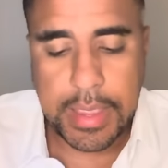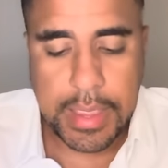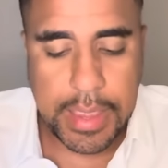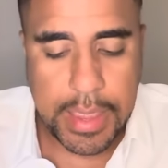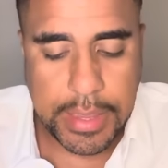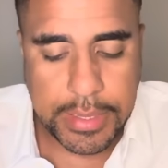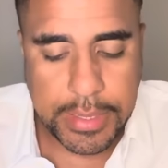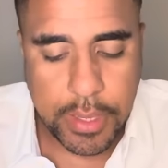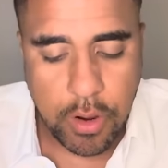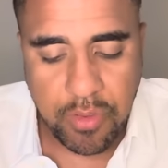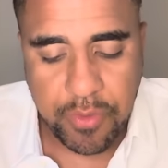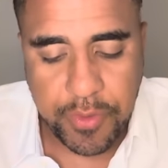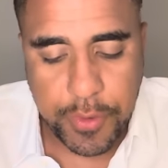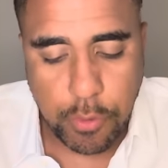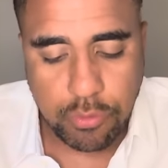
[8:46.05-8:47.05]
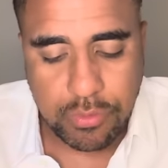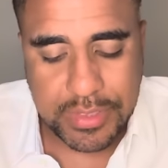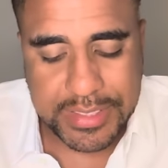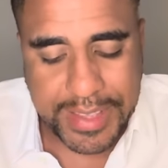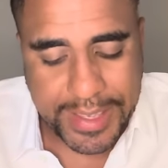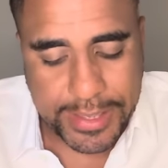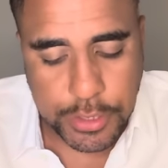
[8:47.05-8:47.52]
É, e eu vi um
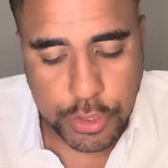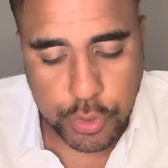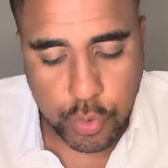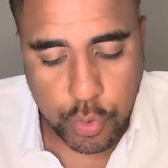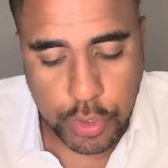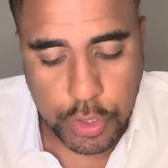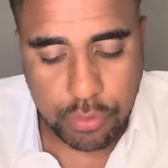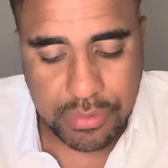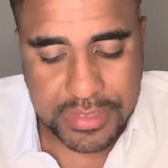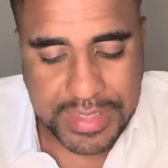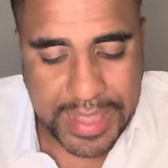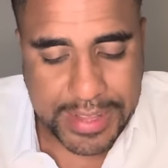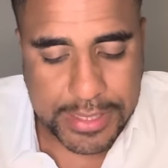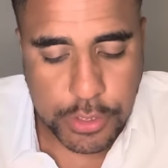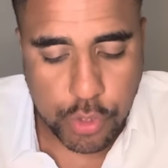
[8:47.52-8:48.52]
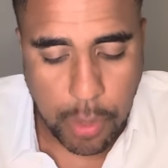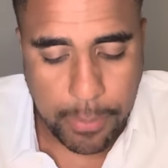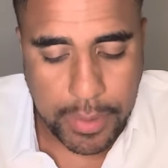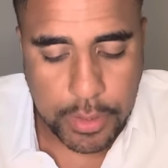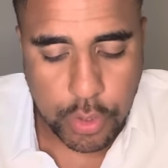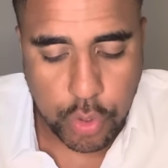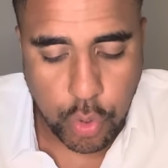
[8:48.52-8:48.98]
texto que o Textor
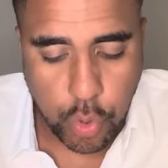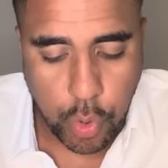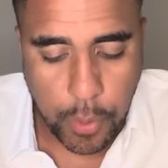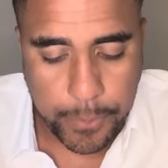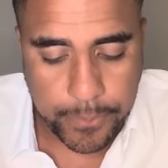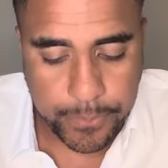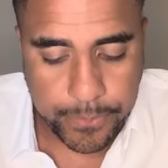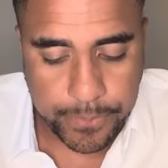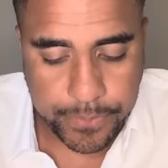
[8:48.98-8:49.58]
mandou,